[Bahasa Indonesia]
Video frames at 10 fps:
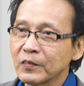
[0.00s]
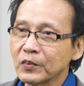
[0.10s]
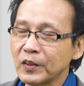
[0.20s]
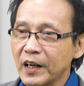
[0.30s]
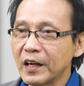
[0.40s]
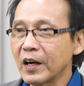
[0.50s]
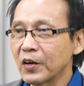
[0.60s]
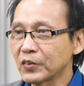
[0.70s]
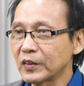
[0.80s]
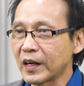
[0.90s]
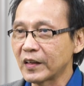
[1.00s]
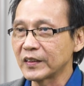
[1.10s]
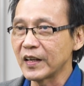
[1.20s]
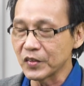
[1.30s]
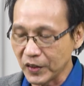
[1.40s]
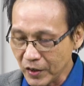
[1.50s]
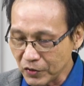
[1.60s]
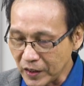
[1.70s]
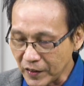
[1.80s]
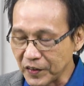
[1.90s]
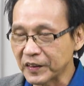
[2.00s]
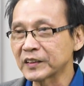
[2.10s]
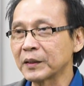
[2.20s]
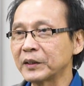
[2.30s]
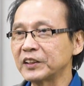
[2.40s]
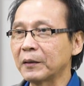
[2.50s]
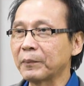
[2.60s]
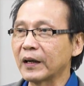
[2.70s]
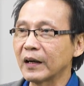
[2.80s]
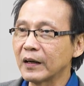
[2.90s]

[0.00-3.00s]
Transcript: Saudara, kalau saudara sedang stres, saudara cerita sama siapa?